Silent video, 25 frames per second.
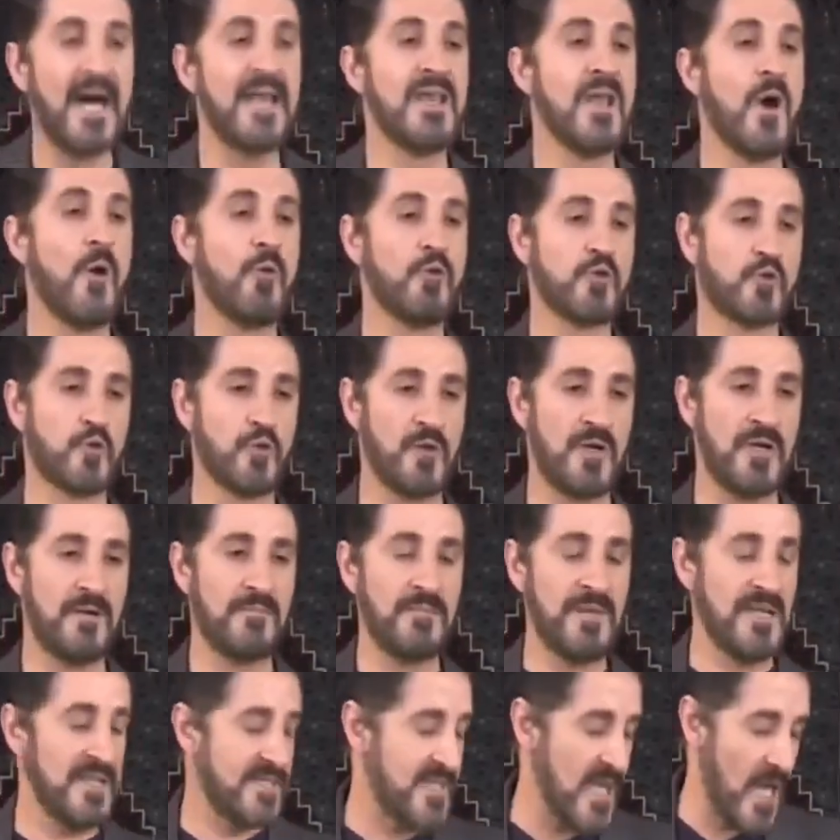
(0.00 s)
أنه سئل
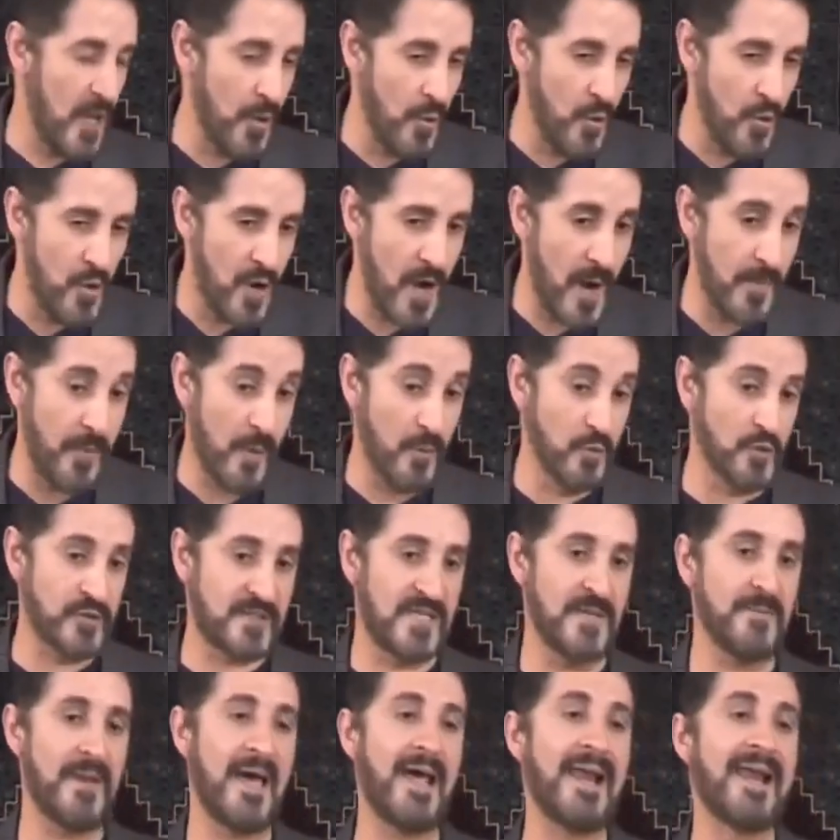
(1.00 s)
من سأله أبو
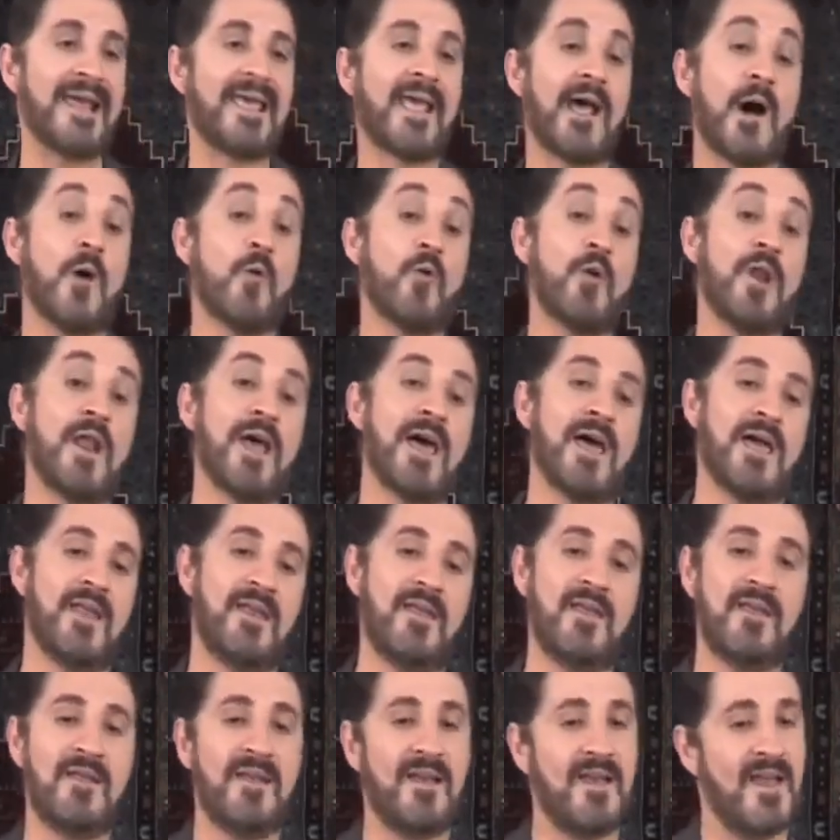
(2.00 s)
مسلم
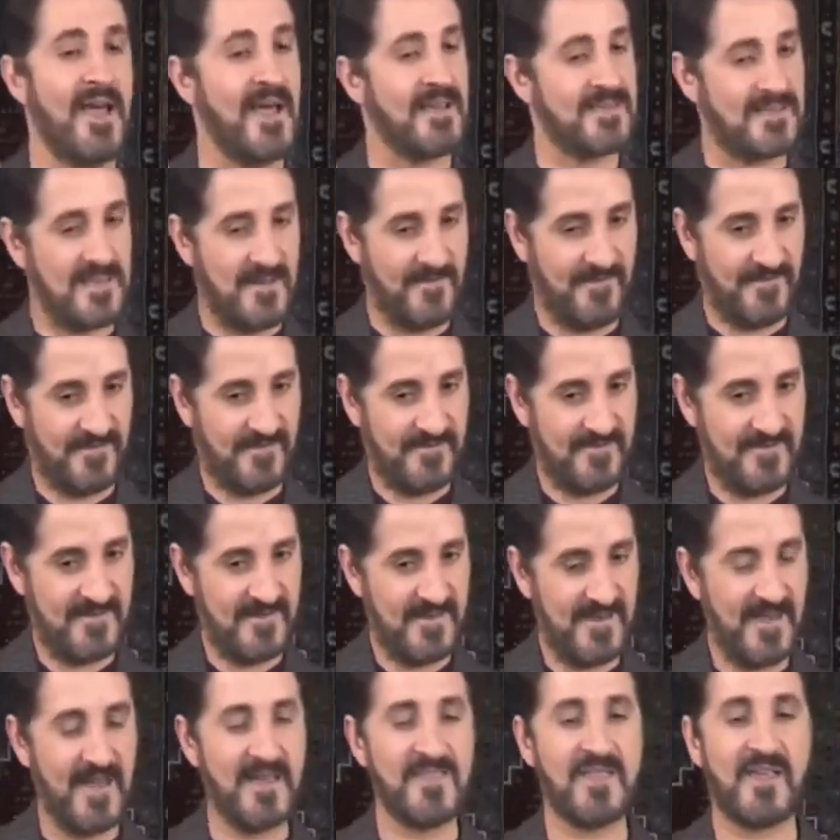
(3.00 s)
الخولاني للأسف
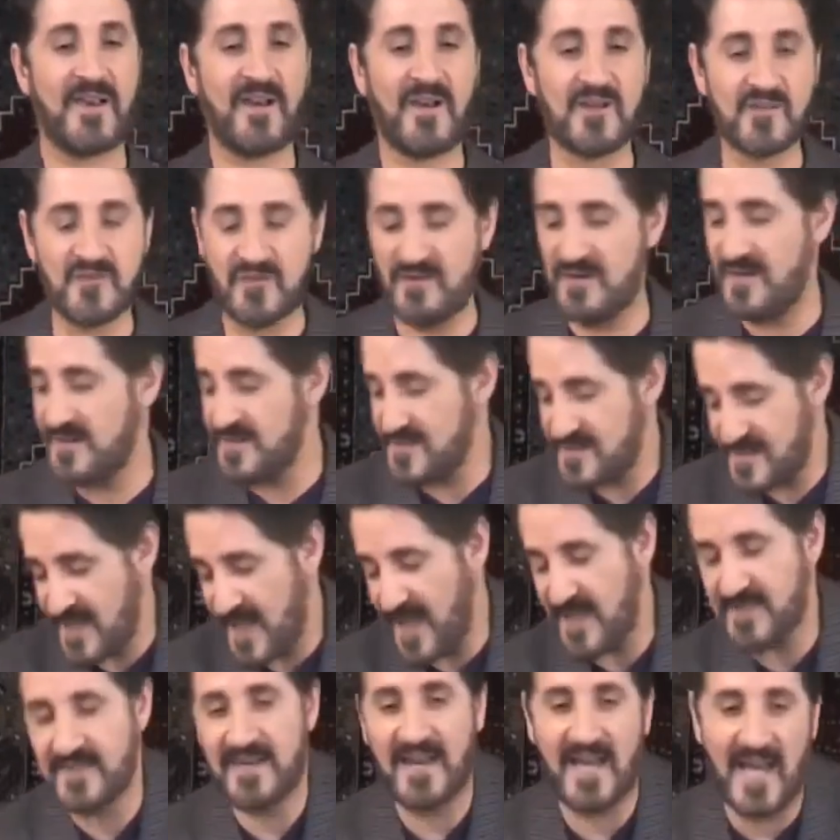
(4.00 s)
هذا الرجل
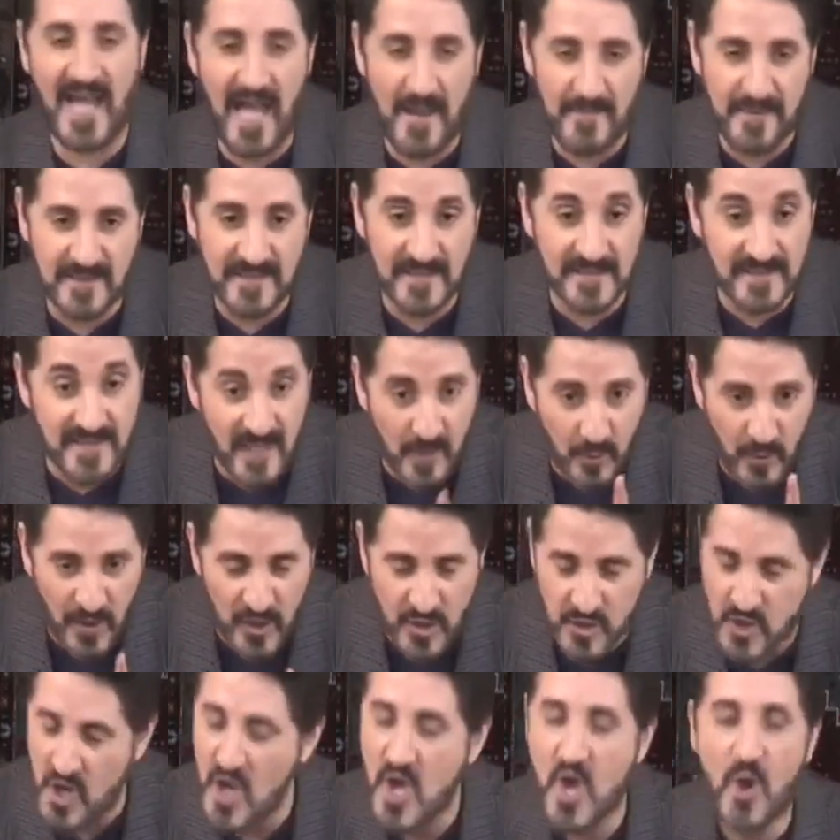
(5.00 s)
الزاهد العابد
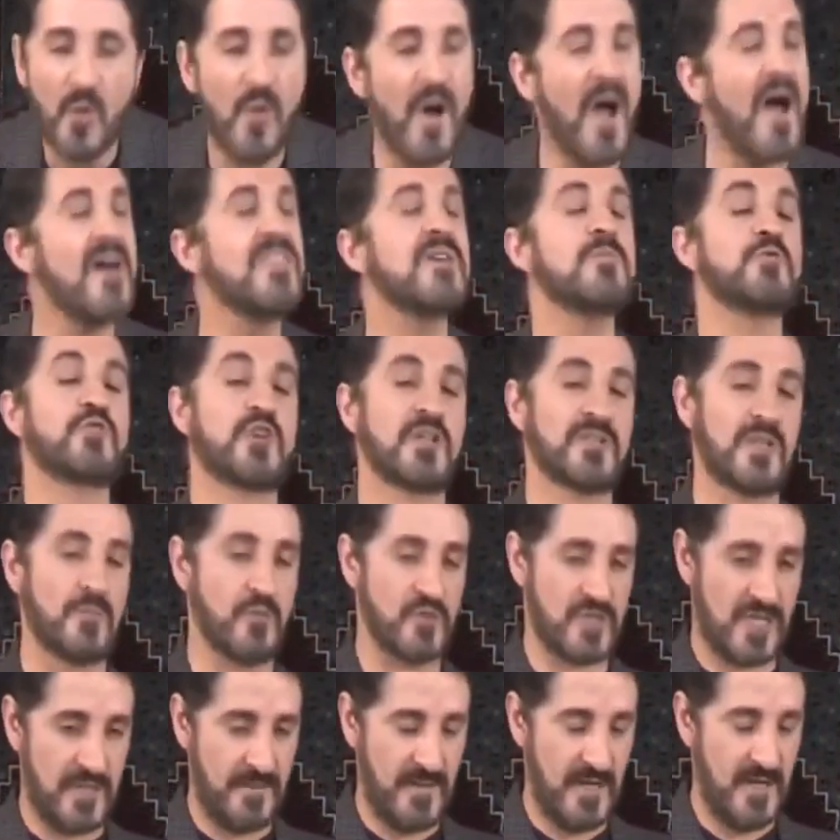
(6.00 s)
الدرويش وهذه مشكلة
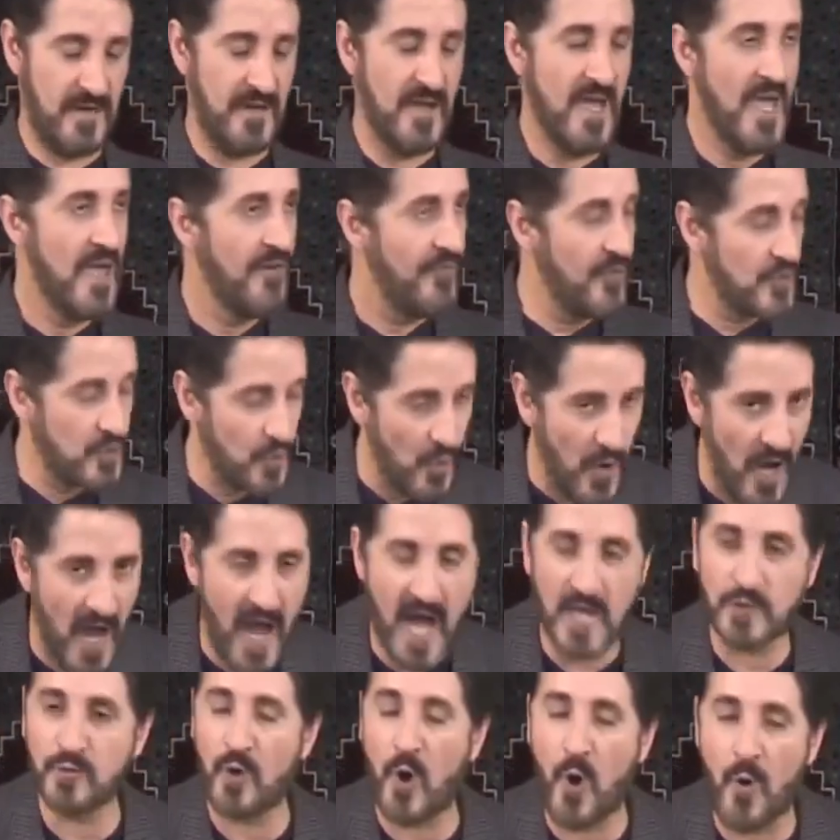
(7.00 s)
المسلمين في
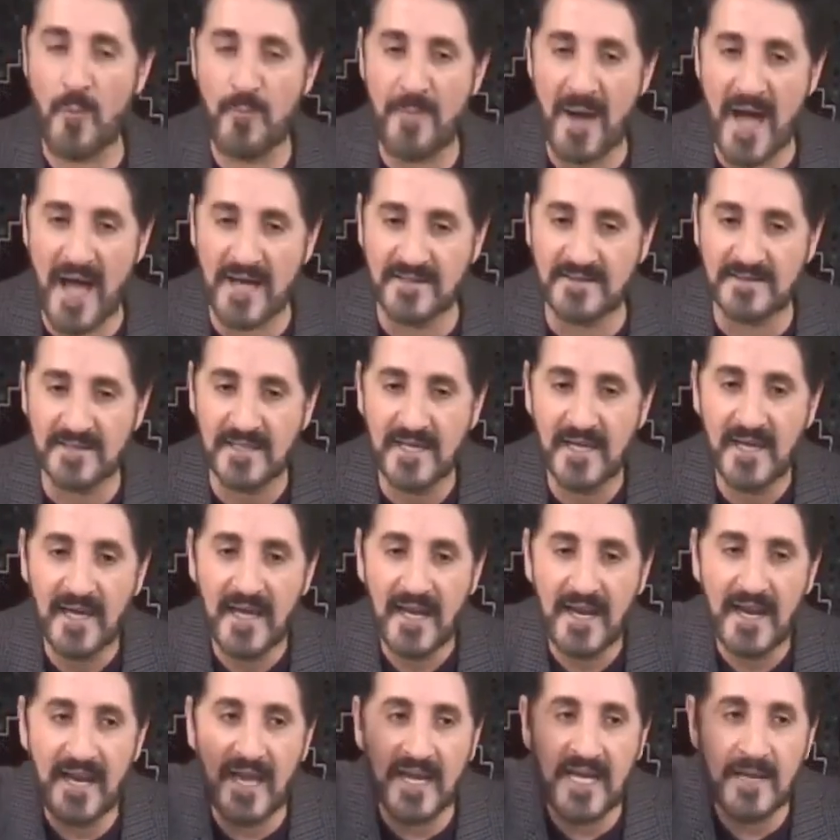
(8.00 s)
زهاد وعباد
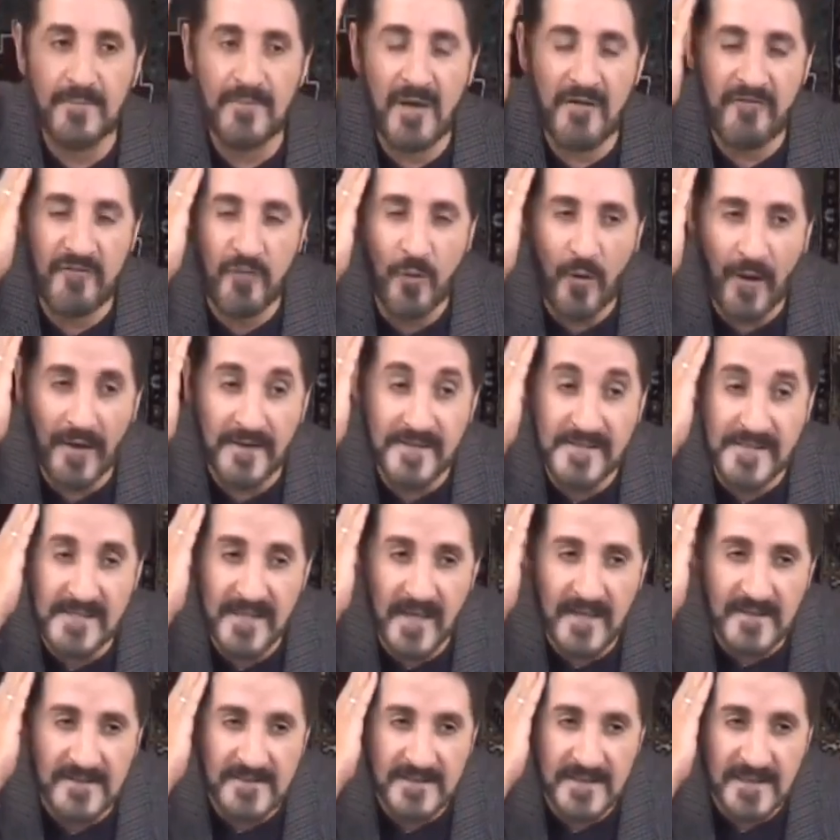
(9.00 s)
لكن ما في وعي
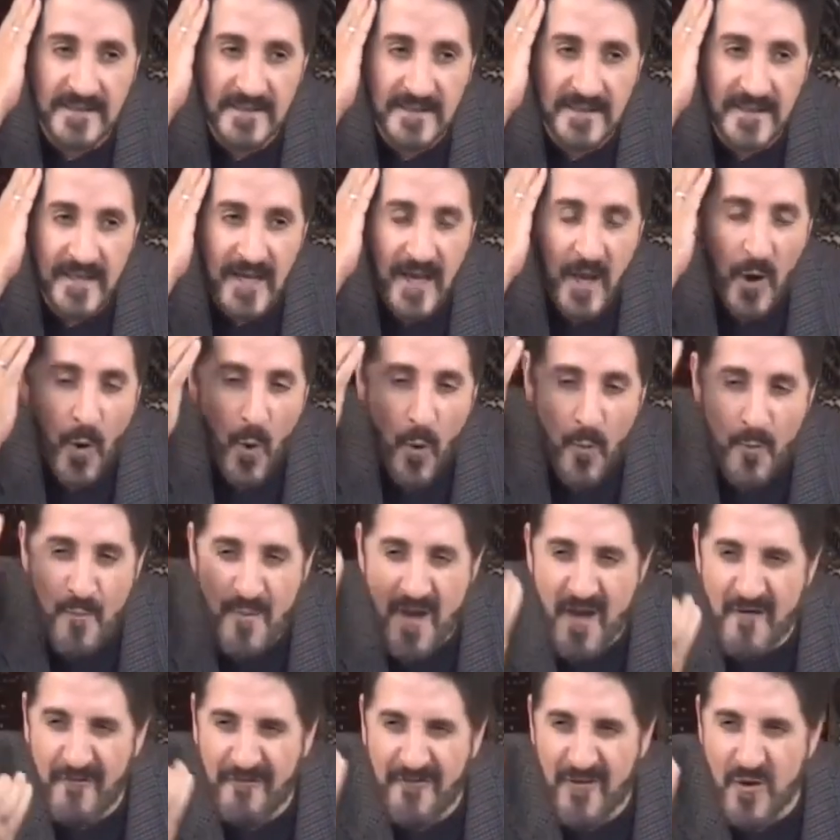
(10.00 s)
سياسي
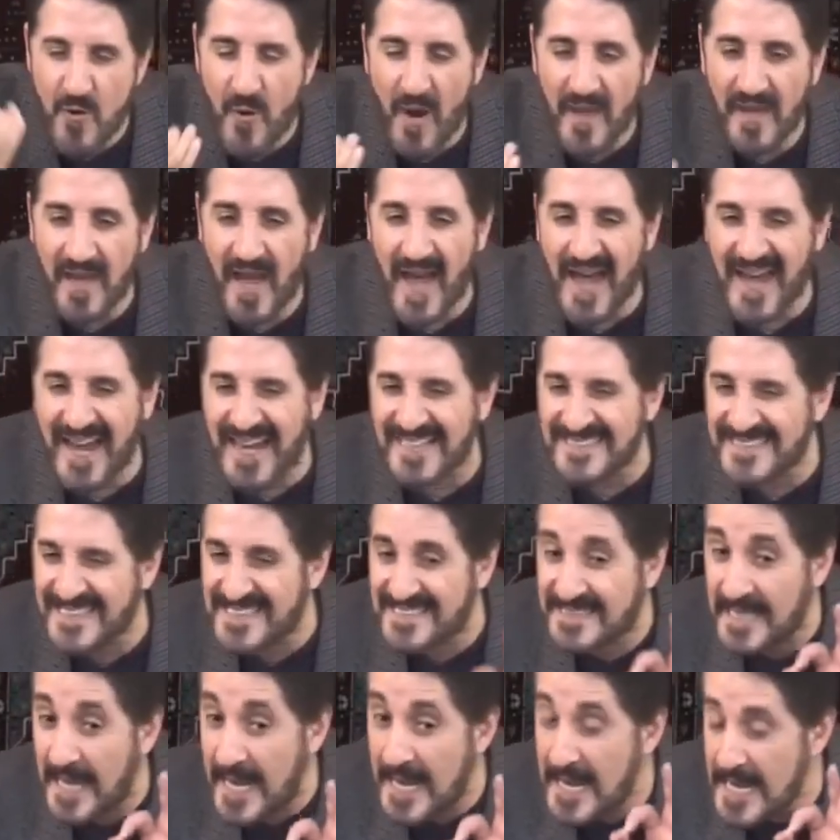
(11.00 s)
وما في وعي
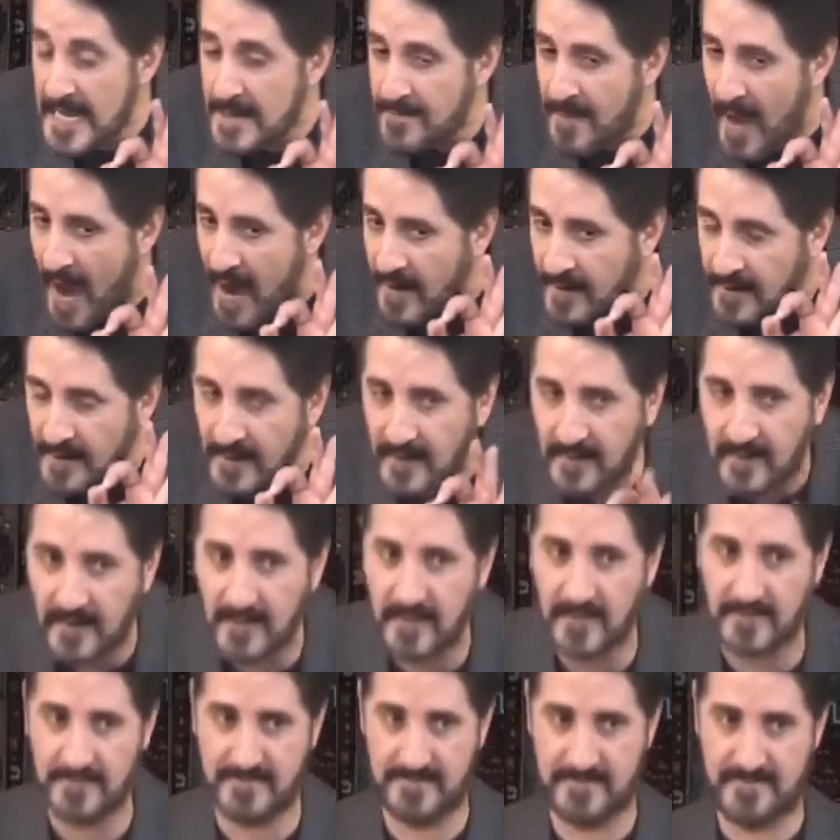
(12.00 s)
عقدي سليم
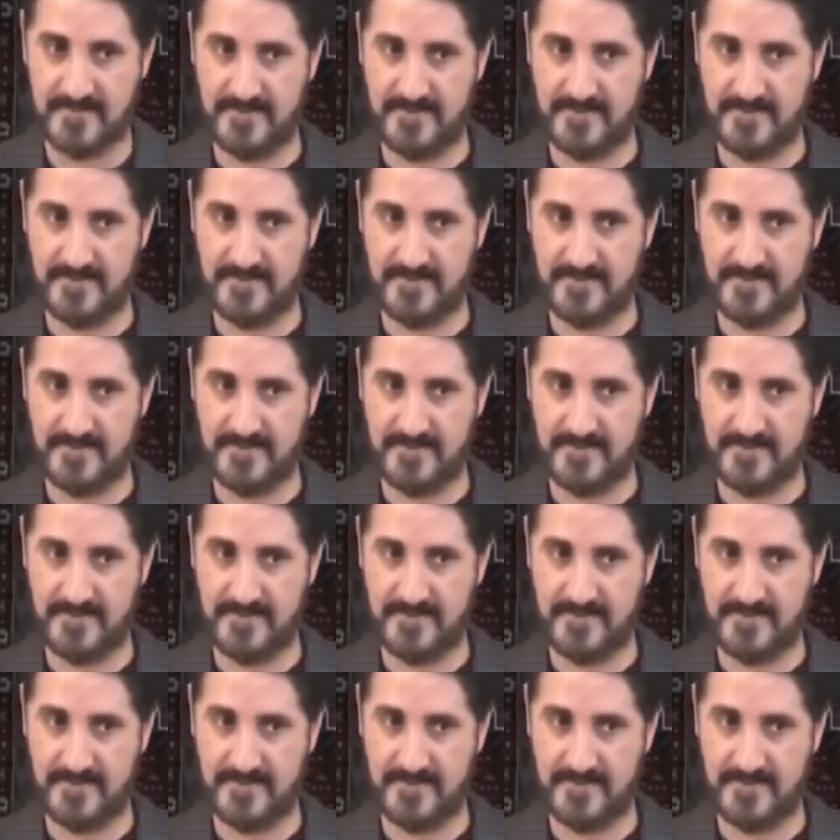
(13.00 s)
حقيقي